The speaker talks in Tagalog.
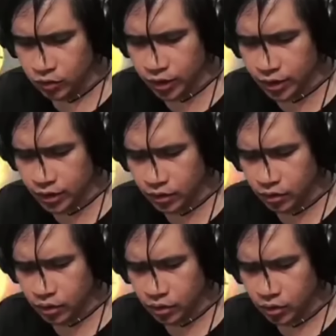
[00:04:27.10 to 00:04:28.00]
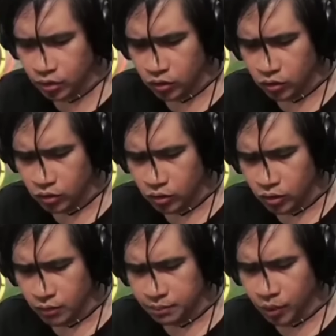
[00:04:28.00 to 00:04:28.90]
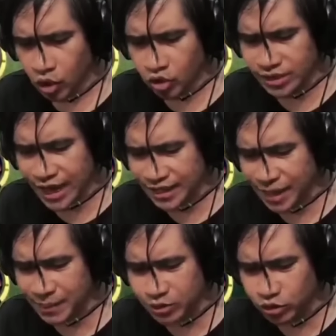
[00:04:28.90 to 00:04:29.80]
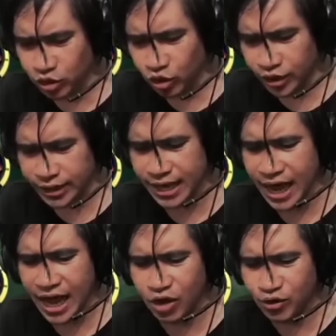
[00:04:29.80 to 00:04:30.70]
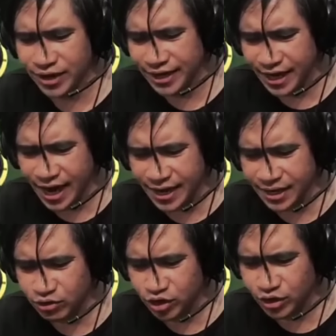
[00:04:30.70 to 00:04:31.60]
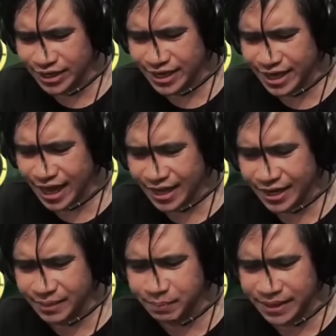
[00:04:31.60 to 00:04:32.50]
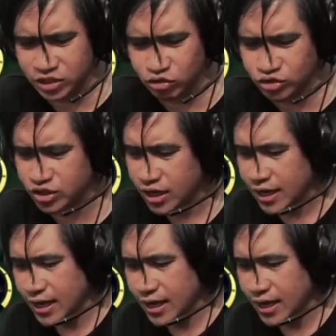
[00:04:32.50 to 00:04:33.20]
Uy, ay! Eh! Putang ina, ba't yung tori? Gago na yan! Ano yung nangyayari? Bastos!